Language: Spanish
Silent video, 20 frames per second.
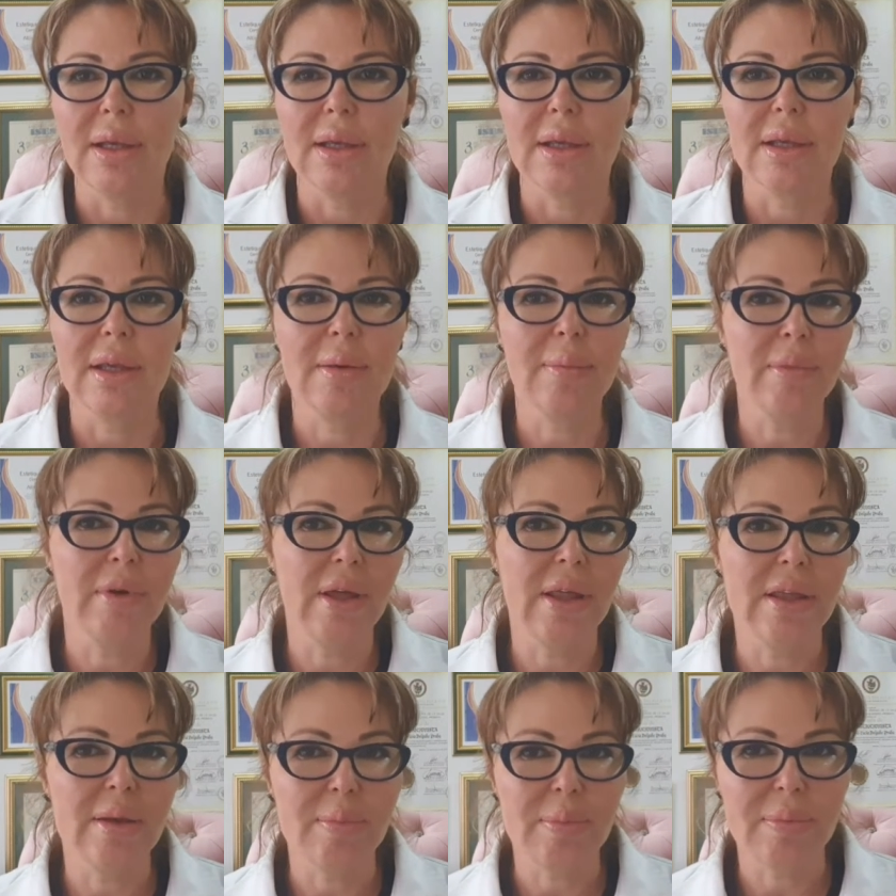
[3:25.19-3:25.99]

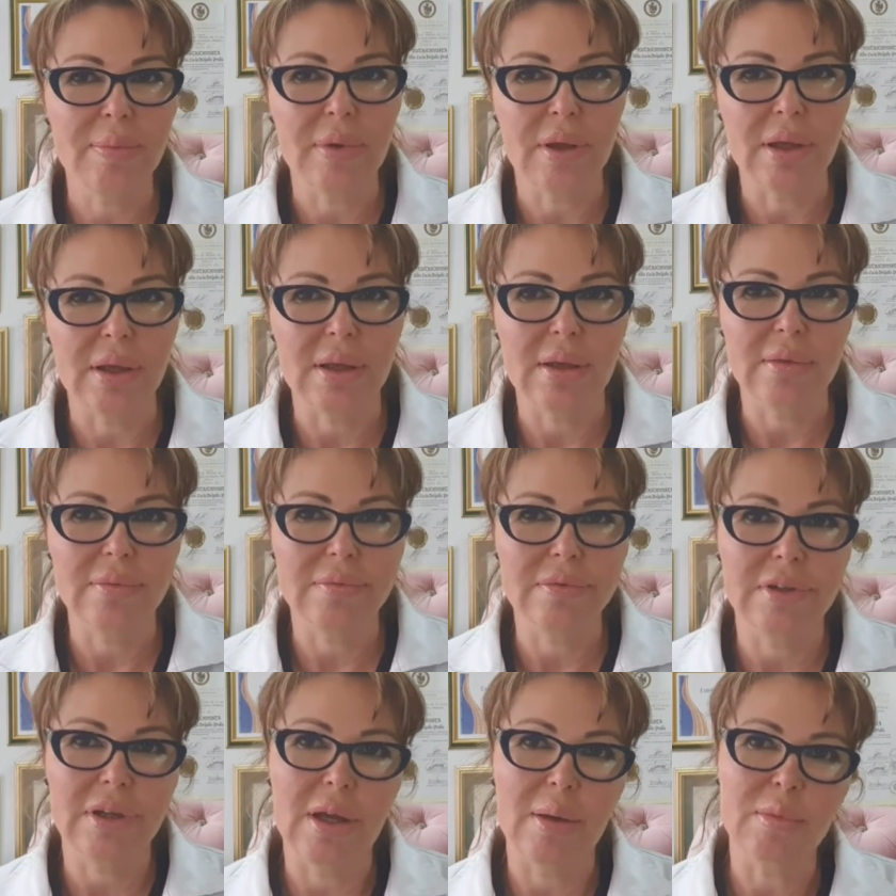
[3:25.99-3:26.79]
quema de,
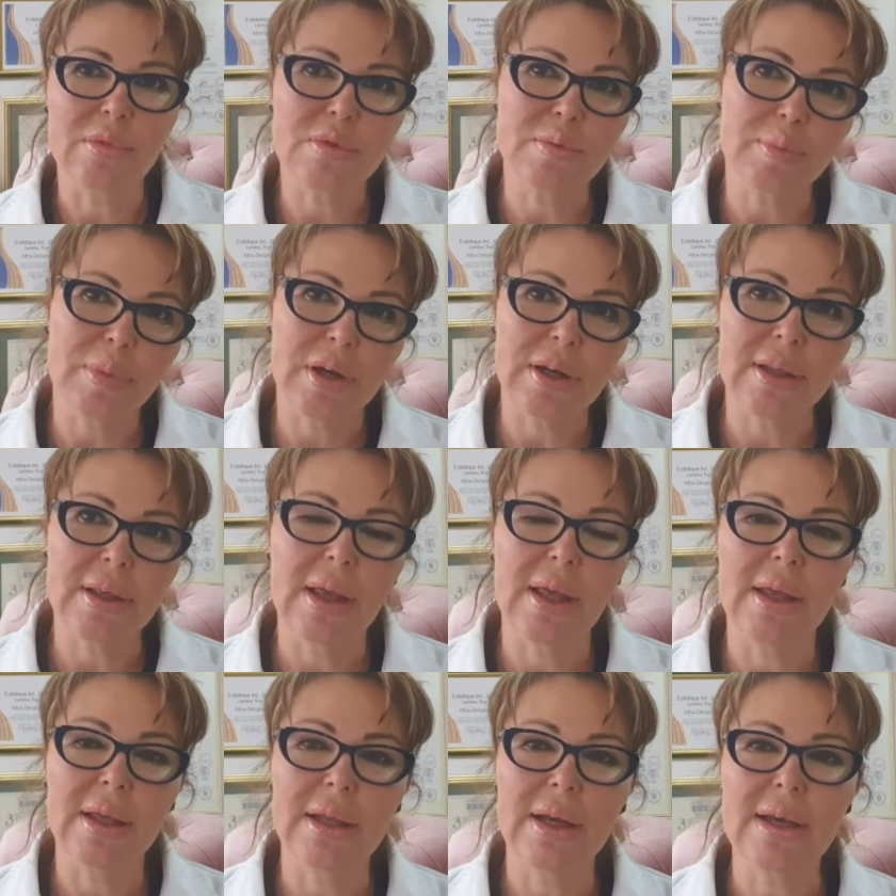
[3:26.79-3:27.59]
digamos,
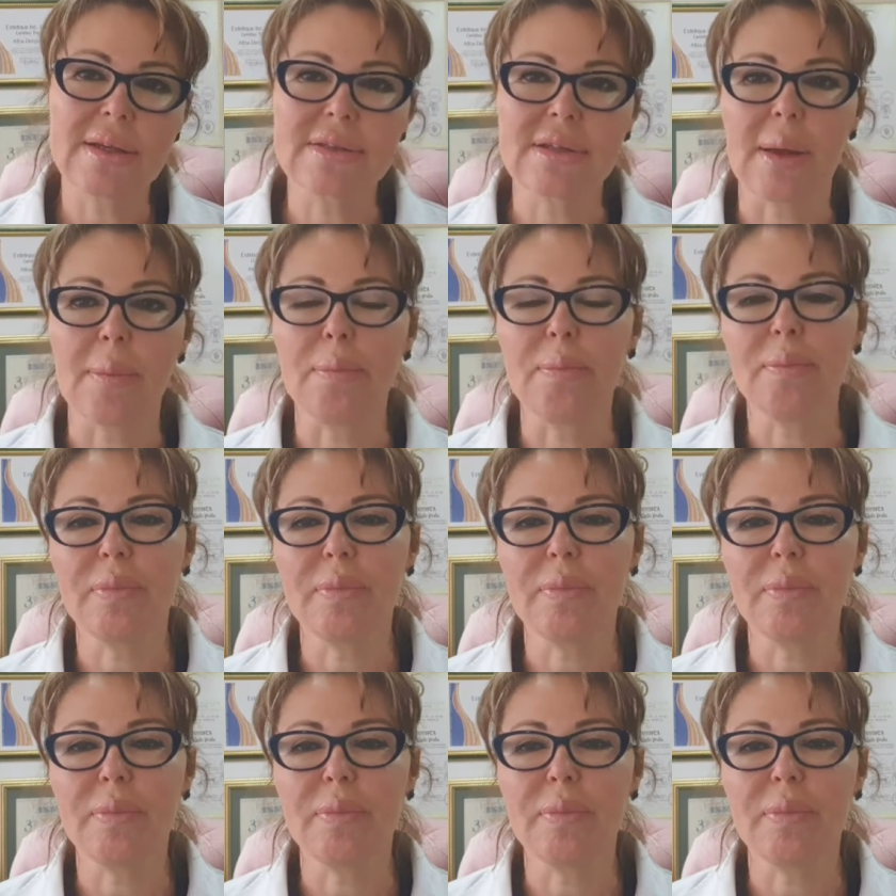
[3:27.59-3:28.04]
pérdida de grasa.